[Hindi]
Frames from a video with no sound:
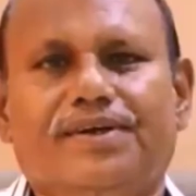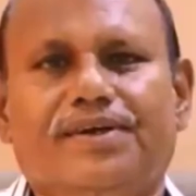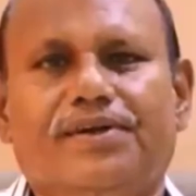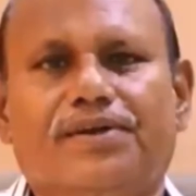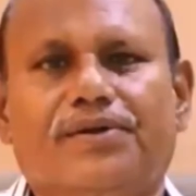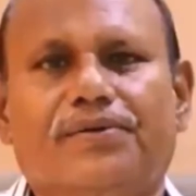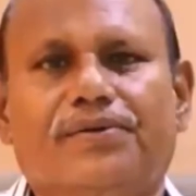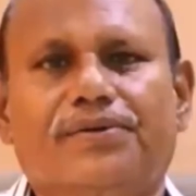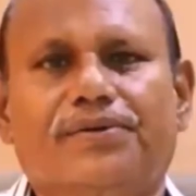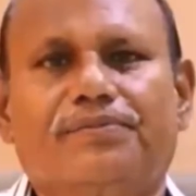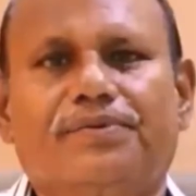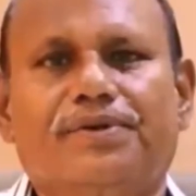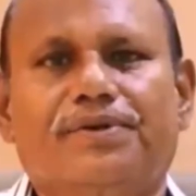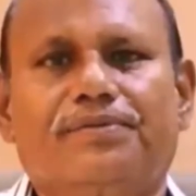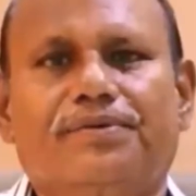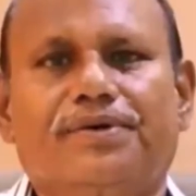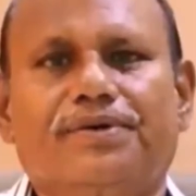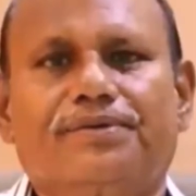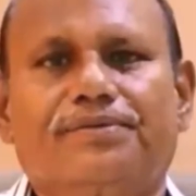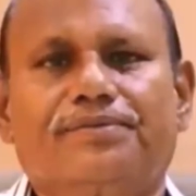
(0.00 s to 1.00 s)
हेलो
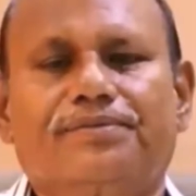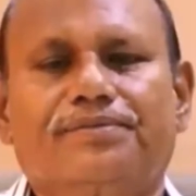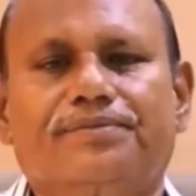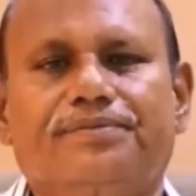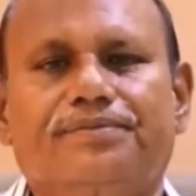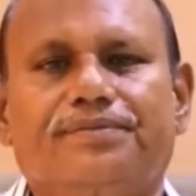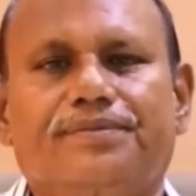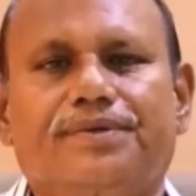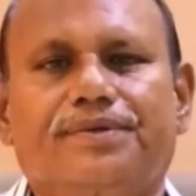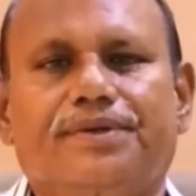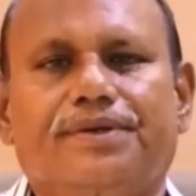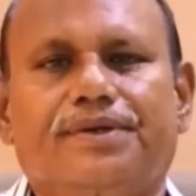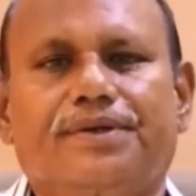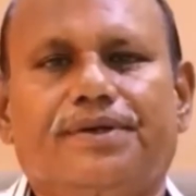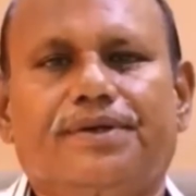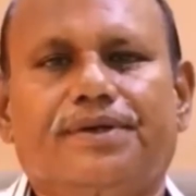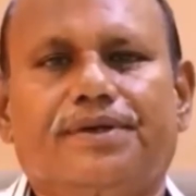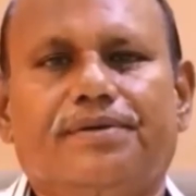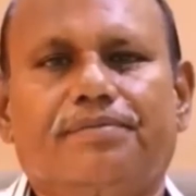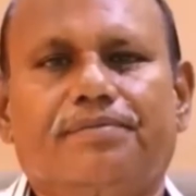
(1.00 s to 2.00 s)
एवरीवन
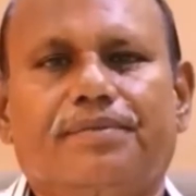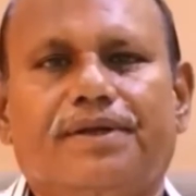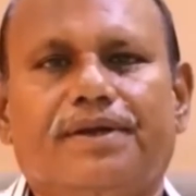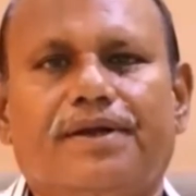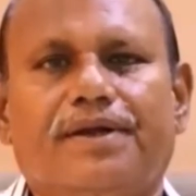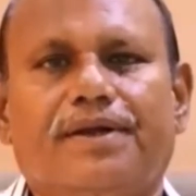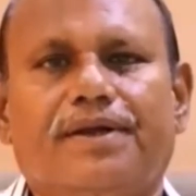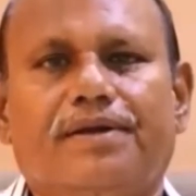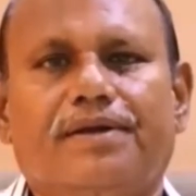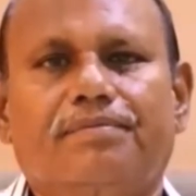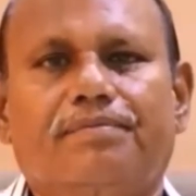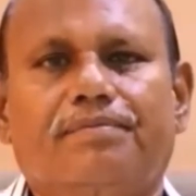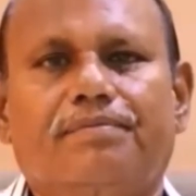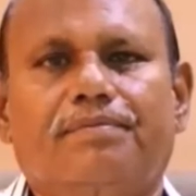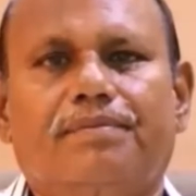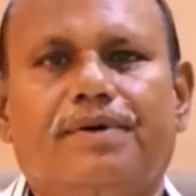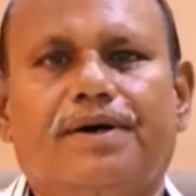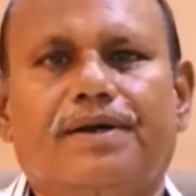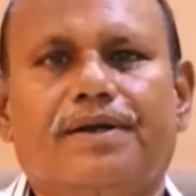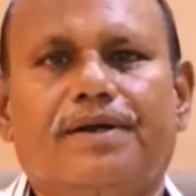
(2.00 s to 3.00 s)
मेरा नाम
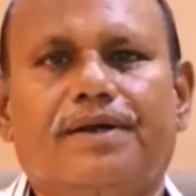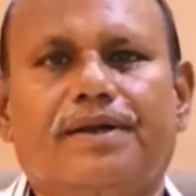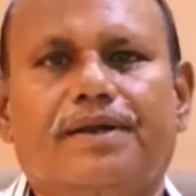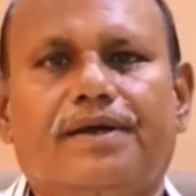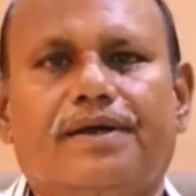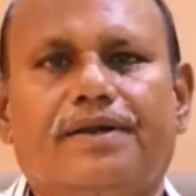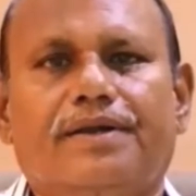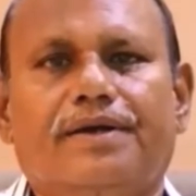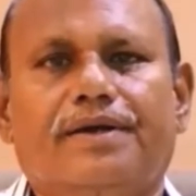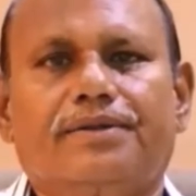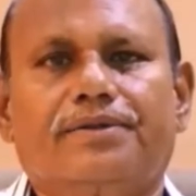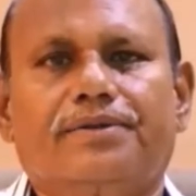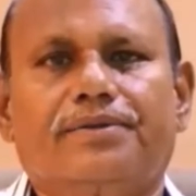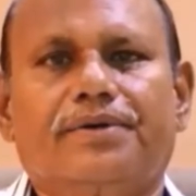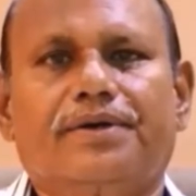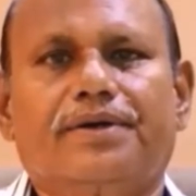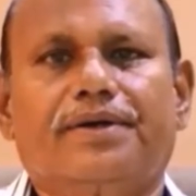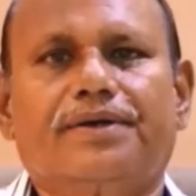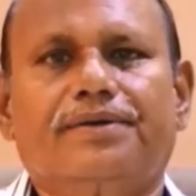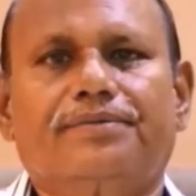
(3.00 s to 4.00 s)
बाकेलाल
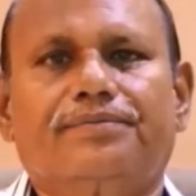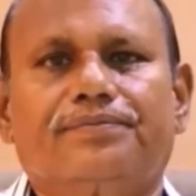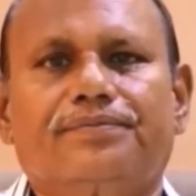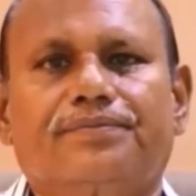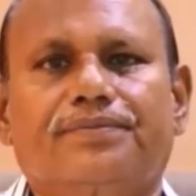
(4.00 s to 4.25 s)
यादव है